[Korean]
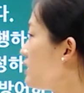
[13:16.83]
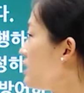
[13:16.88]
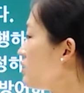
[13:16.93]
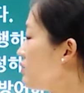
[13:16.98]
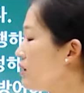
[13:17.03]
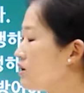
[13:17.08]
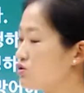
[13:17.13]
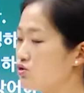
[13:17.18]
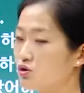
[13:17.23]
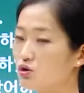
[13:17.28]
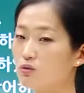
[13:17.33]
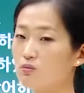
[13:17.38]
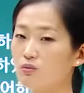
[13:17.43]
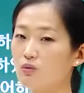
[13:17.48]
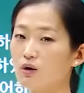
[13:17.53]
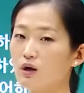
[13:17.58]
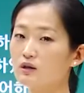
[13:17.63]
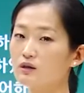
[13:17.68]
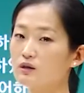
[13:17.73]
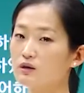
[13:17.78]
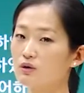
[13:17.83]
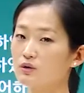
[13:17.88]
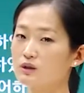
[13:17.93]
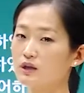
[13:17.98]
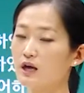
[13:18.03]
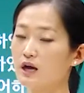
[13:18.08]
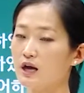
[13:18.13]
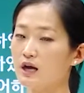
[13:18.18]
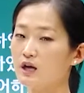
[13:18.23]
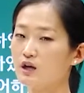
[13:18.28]
이 관청은 뭐 하는
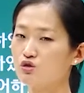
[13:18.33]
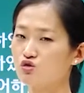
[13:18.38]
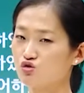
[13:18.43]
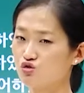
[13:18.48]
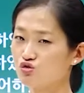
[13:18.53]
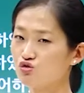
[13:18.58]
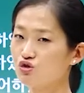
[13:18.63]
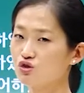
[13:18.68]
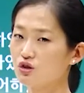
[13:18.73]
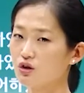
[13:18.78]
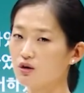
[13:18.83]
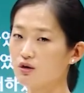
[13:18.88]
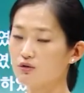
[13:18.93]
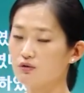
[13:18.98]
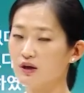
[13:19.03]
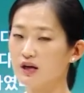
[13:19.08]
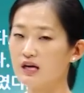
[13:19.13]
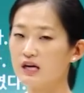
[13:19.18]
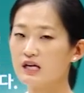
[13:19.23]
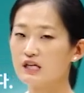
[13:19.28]
거냐? 준천,